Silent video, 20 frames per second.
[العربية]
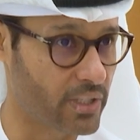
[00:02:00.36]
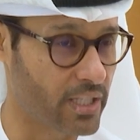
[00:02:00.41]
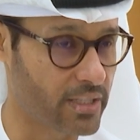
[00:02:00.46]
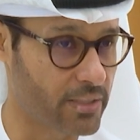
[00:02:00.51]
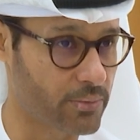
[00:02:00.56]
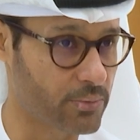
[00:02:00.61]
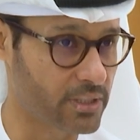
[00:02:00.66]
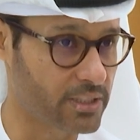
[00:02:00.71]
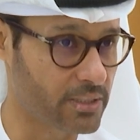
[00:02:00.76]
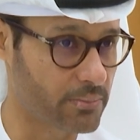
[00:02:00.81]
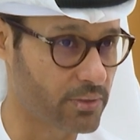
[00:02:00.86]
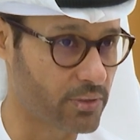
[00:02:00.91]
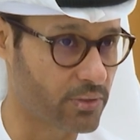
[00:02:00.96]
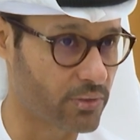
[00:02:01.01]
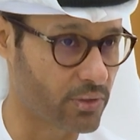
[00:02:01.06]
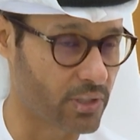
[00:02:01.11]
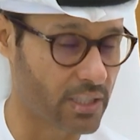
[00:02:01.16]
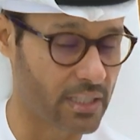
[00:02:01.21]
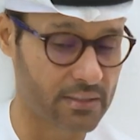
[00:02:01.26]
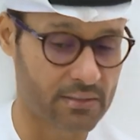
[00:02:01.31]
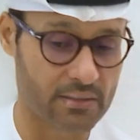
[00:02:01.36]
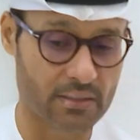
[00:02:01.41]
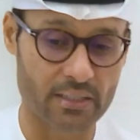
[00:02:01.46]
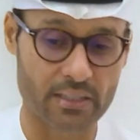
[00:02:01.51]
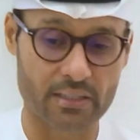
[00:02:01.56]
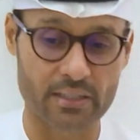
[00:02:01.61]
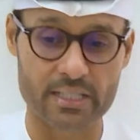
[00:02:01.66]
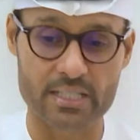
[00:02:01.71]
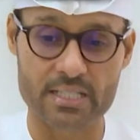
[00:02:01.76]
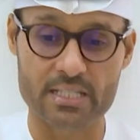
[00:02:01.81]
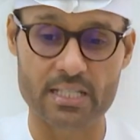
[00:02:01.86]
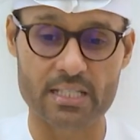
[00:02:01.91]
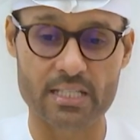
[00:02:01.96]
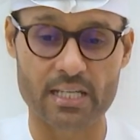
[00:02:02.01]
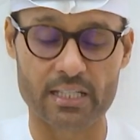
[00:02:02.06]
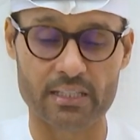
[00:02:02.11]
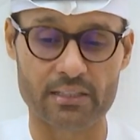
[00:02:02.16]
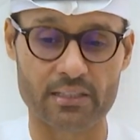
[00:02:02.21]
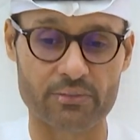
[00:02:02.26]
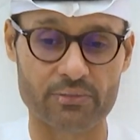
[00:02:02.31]
وهذه واحده من النقاط
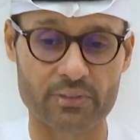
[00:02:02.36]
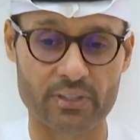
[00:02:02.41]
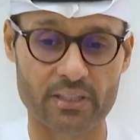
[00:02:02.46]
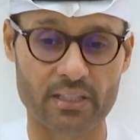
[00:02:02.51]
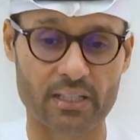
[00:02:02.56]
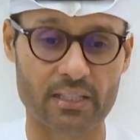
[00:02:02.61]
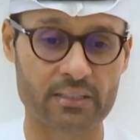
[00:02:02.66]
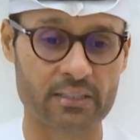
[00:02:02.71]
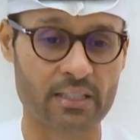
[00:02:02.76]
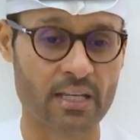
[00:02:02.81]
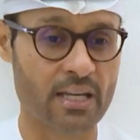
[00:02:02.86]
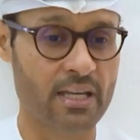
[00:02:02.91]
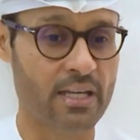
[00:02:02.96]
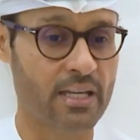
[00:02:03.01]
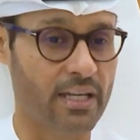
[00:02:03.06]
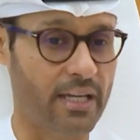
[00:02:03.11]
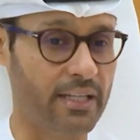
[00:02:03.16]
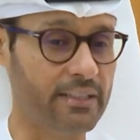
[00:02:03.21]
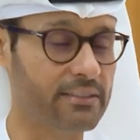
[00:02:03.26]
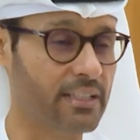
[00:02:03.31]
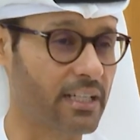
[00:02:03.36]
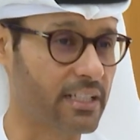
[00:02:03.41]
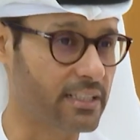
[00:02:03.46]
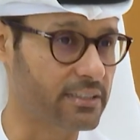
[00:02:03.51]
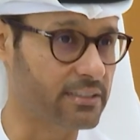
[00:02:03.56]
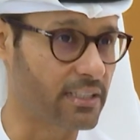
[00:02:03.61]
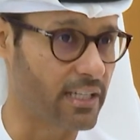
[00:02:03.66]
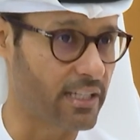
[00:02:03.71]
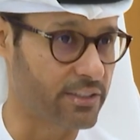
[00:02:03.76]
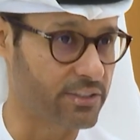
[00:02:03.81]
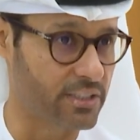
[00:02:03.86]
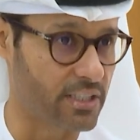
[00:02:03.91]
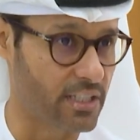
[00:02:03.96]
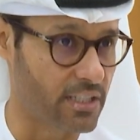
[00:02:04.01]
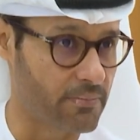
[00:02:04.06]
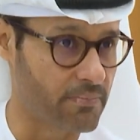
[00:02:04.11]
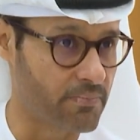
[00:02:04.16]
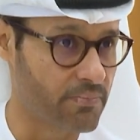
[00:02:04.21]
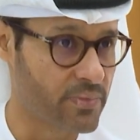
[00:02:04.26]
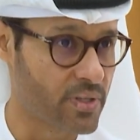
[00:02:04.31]
الرئيسيه ايضا في ذلك انترنت
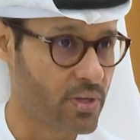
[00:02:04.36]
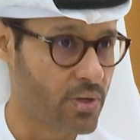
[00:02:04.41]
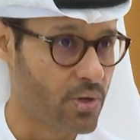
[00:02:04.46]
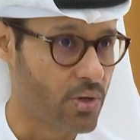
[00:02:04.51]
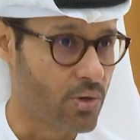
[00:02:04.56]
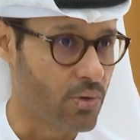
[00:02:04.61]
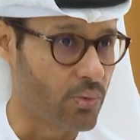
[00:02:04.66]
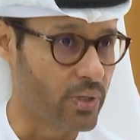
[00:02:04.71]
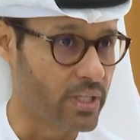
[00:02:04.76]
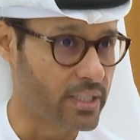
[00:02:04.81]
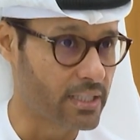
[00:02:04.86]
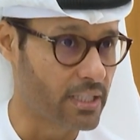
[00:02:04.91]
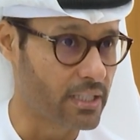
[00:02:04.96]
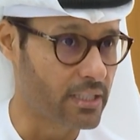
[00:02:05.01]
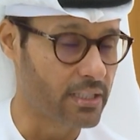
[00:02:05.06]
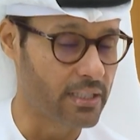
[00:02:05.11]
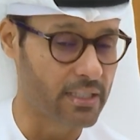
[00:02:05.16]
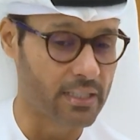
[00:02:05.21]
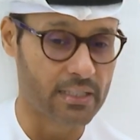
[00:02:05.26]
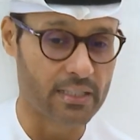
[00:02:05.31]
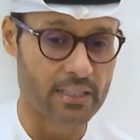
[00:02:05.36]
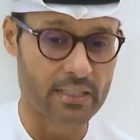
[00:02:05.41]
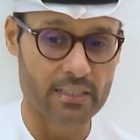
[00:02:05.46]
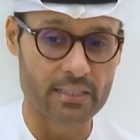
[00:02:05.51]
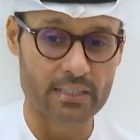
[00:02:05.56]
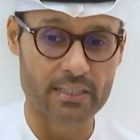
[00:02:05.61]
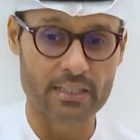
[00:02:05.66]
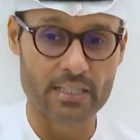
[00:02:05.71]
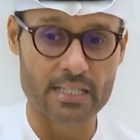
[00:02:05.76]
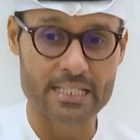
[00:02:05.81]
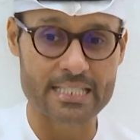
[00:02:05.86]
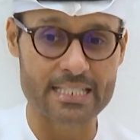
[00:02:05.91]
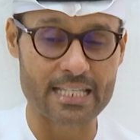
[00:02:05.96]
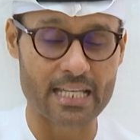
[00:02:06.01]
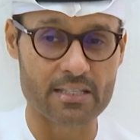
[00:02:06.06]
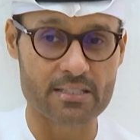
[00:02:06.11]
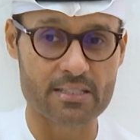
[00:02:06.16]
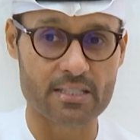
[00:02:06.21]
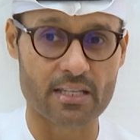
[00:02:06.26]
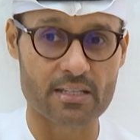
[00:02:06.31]
الاشياء وهي
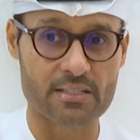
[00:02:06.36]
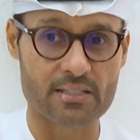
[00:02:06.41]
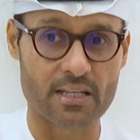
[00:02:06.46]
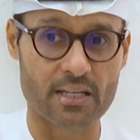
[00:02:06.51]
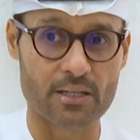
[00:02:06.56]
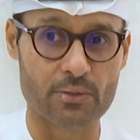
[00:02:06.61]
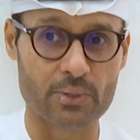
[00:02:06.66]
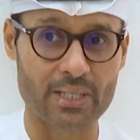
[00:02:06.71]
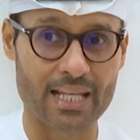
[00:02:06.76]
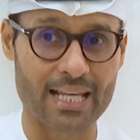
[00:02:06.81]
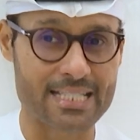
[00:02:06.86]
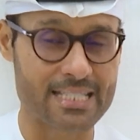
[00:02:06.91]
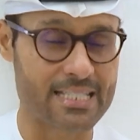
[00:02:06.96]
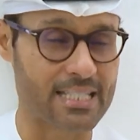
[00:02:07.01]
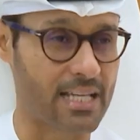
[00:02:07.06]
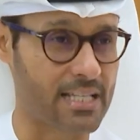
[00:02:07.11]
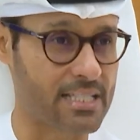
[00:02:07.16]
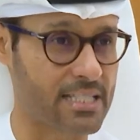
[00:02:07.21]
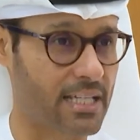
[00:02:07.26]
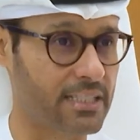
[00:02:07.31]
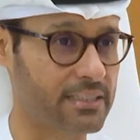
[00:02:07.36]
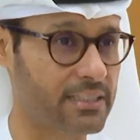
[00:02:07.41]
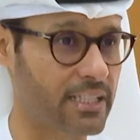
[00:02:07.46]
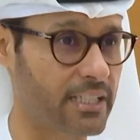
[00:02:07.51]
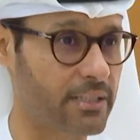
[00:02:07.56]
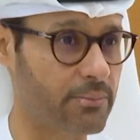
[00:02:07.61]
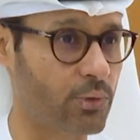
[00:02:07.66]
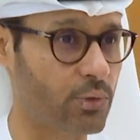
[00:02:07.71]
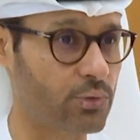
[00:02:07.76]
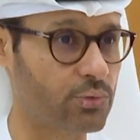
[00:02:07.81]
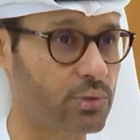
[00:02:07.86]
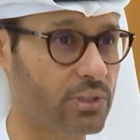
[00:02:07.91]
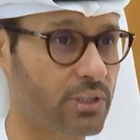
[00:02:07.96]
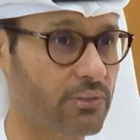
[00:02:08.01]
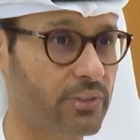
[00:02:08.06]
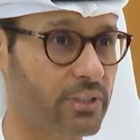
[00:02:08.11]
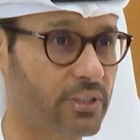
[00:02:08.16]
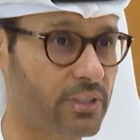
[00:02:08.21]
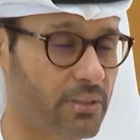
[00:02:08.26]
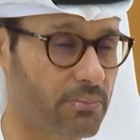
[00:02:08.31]
السنسرز او الحساسات اللي موجوده
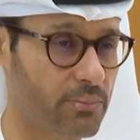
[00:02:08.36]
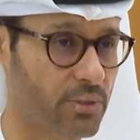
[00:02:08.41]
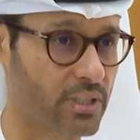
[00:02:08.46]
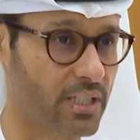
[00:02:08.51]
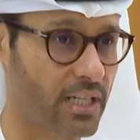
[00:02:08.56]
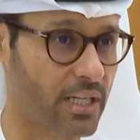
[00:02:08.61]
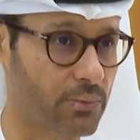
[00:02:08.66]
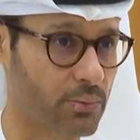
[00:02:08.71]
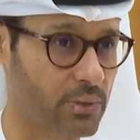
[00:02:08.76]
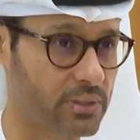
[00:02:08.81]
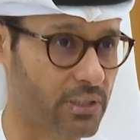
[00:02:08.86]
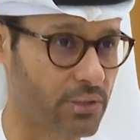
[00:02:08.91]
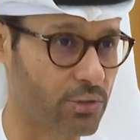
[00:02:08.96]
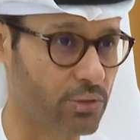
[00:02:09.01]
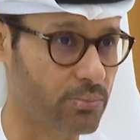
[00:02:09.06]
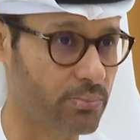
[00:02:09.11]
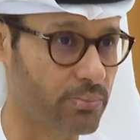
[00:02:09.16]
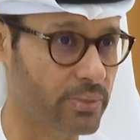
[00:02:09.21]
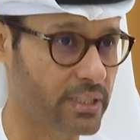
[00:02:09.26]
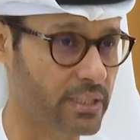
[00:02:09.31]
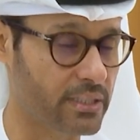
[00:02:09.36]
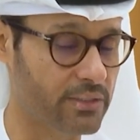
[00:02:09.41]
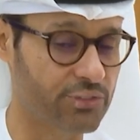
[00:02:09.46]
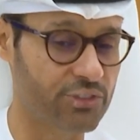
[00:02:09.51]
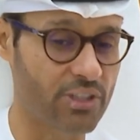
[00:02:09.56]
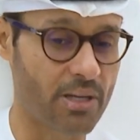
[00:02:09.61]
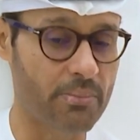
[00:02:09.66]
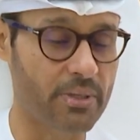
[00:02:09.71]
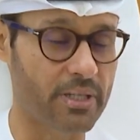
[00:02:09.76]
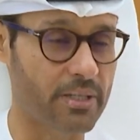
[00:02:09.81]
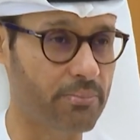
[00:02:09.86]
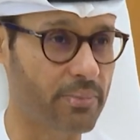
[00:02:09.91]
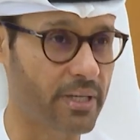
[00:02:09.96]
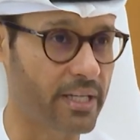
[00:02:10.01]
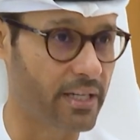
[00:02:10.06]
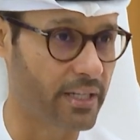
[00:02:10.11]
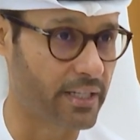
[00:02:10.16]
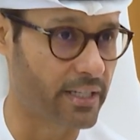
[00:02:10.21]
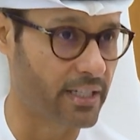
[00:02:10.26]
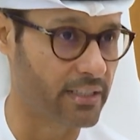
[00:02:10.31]
في كل مكان وتقوم بجمع
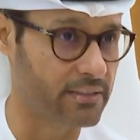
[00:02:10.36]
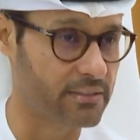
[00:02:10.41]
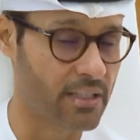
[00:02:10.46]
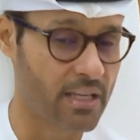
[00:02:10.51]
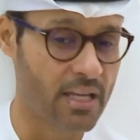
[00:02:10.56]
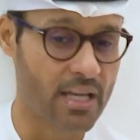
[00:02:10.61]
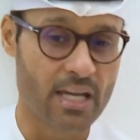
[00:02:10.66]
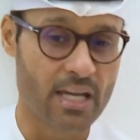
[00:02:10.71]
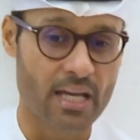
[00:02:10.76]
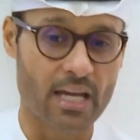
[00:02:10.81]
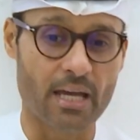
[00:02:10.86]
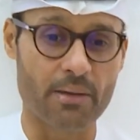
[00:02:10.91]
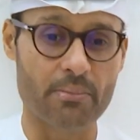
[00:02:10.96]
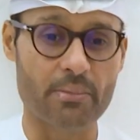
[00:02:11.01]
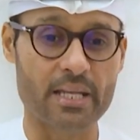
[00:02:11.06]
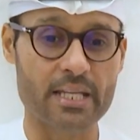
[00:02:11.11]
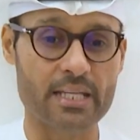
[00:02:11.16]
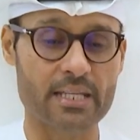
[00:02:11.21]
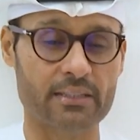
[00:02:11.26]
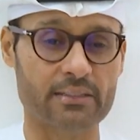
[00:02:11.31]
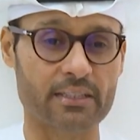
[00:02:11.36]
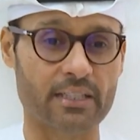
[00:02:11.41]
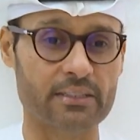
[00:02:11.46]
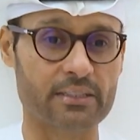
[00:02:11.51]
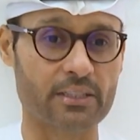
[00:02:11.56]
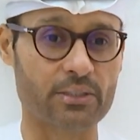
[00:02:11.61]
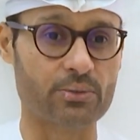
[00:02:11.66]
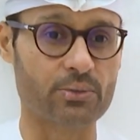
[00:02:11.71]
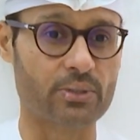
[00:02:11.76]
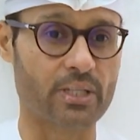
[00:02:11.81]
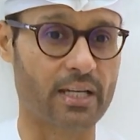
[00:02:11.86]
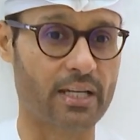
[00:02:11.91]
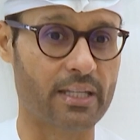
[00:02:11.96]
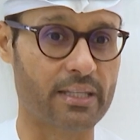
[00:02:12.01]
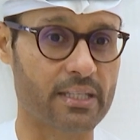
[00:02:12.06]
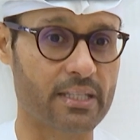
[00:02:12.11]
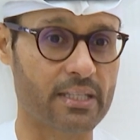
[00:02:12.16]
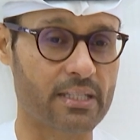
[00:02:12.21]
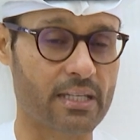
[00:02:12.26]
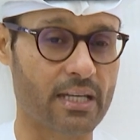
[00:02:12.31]
بيانات عملية أن تكون
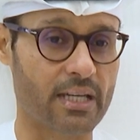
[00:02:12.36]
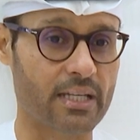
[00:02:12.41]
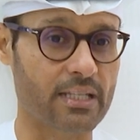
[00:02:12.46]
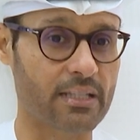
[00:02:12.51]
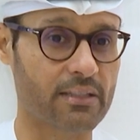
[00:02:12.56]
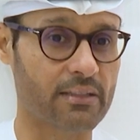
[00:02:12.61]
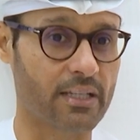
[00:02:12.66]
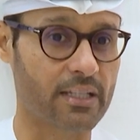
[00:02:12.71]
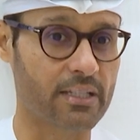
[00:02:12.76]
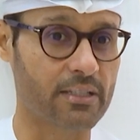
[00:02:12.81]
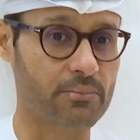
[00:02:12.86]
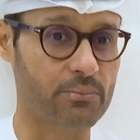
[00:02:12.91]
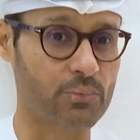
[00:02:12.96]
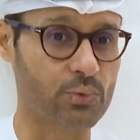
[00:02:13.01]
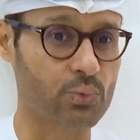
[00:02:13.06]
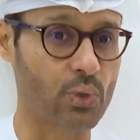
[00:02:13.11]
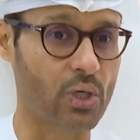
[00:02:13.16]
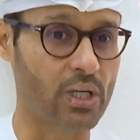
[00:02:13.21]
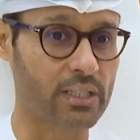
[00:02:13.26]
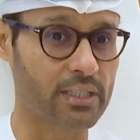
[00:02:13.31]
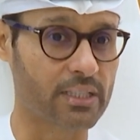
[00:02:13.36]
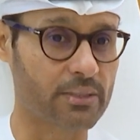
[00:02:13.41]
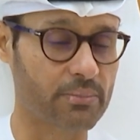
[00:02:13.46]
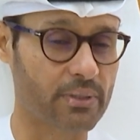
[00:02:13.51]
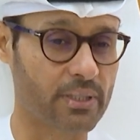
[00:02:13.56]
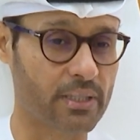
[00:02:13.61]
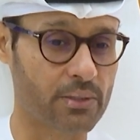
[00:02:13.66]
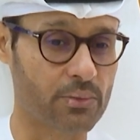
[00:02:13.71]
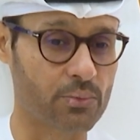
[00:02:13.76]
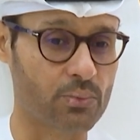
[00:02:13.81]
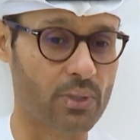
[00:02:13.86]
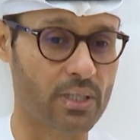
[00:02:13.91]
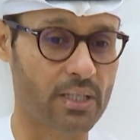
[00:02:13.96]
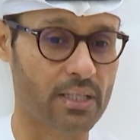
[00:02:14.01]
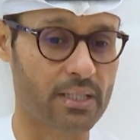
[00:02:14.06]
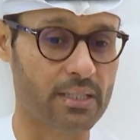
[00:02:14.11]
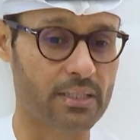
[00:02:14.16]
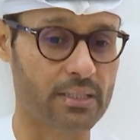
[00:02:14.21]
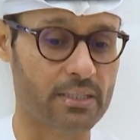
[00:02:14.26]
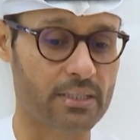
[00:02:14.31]
هذه أيضا مواكبة
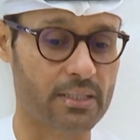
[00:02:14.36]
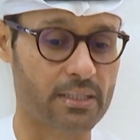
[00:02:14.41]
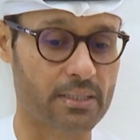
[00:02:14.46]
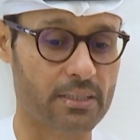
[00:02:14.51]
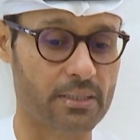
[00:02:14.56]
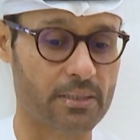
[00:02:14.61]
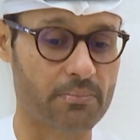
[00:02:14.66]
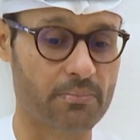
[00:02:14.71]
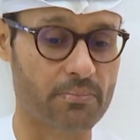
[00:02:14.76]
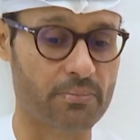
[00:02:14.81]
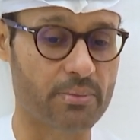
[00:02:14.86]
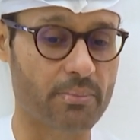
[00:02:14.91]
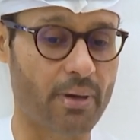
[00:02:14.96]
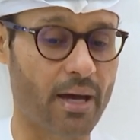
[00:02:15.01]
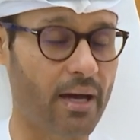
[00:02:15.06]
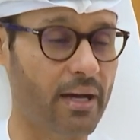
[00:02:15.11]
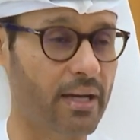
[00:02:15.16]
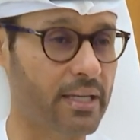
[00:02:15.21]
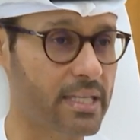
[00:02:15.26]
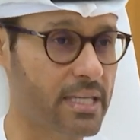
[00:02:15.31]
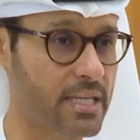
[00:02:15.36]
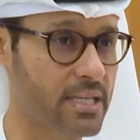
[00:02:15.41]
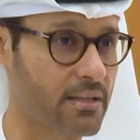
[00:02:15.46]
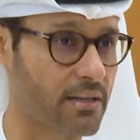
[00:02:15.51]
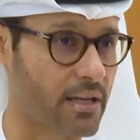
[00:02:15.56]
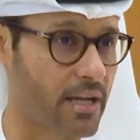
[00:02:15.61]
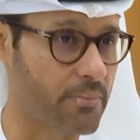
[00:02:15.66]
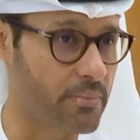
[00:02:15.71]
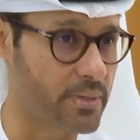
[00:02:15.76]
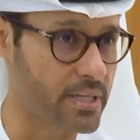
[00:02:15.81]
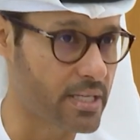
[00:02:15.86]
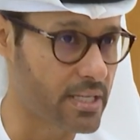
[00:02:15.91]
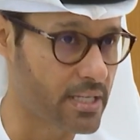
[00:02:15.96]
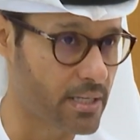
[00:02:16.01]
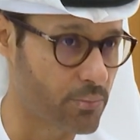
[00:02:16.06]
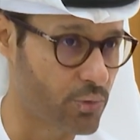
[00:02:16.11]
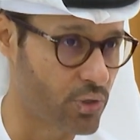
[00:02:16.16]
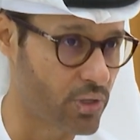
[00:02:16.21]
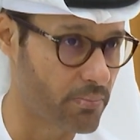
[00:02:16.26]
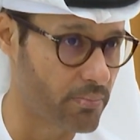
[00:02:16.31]
وبمعايير آه،
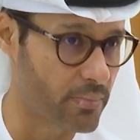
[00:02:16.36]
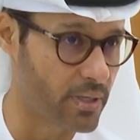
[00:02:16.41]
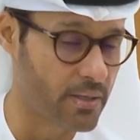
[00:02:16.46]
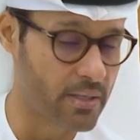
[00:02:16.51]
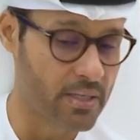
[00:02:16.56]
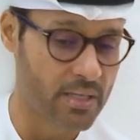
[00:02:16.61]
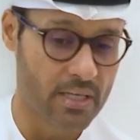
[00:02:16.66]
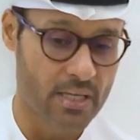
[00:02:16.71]
أمنية مهمة